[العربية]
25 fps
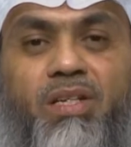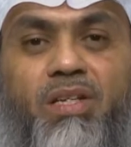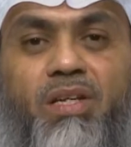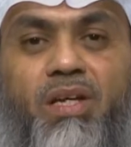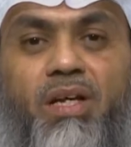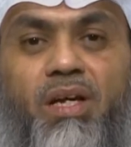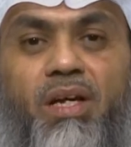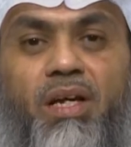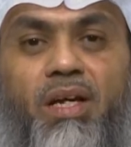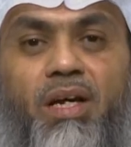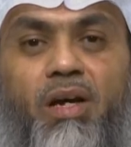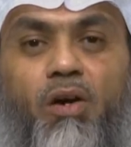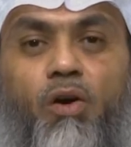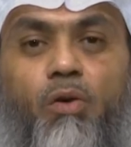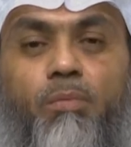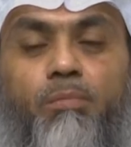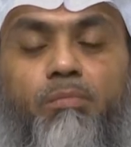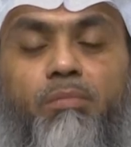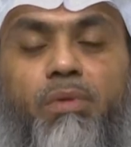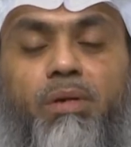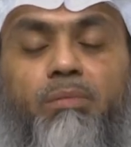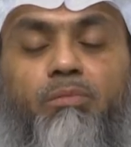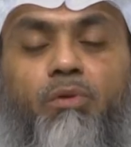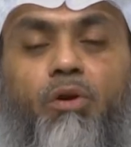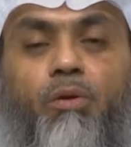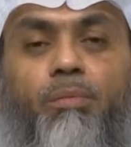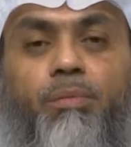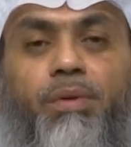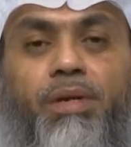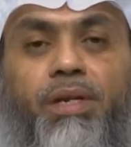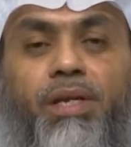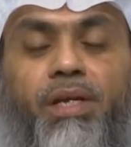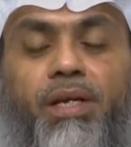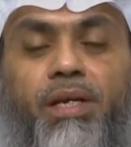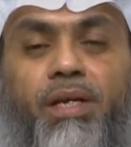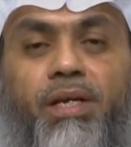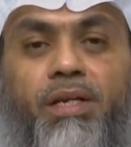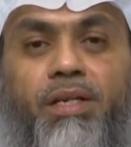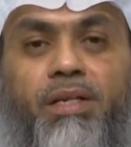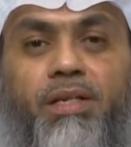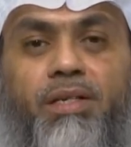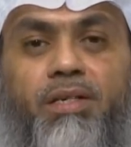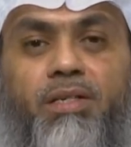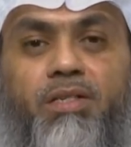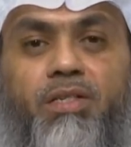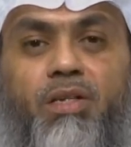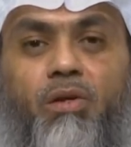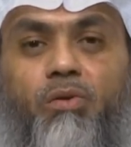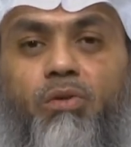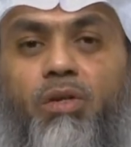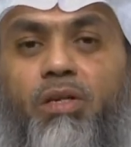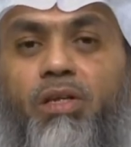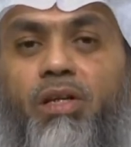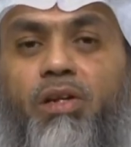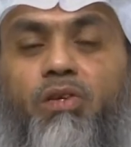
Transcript: آه، أم المؤمنين زوجة